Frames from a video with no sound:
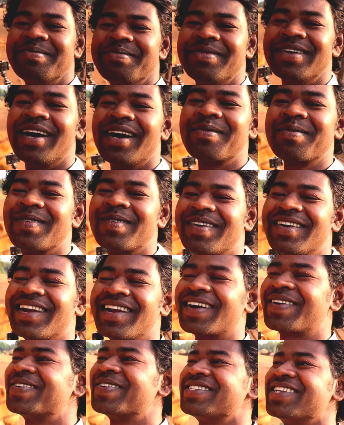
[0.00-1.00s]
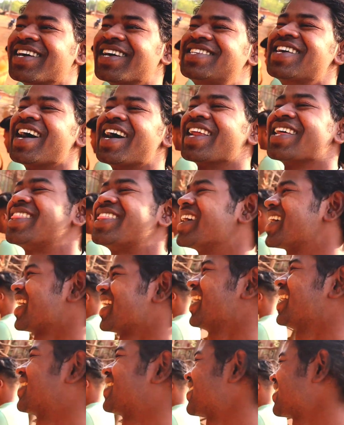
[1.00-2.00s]
मैं आपको न कुछ नज़ारा
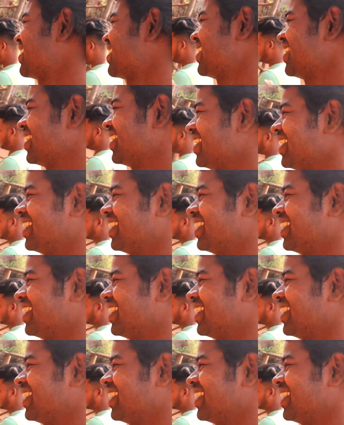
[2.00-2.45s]
दिखा नहीं